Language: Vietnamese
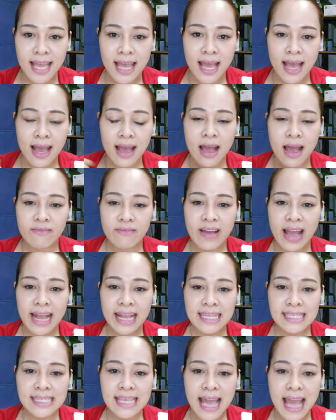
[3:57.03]
à, và
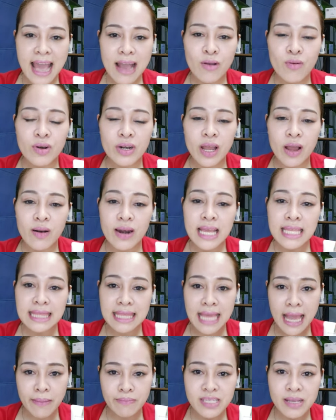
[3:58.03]
cái giá của nó là
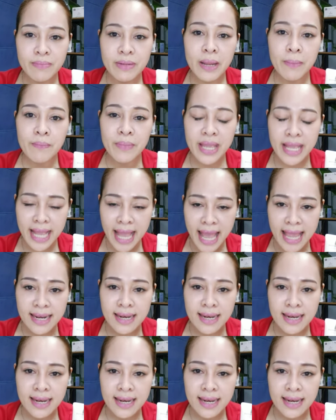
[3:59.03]
850 ngàn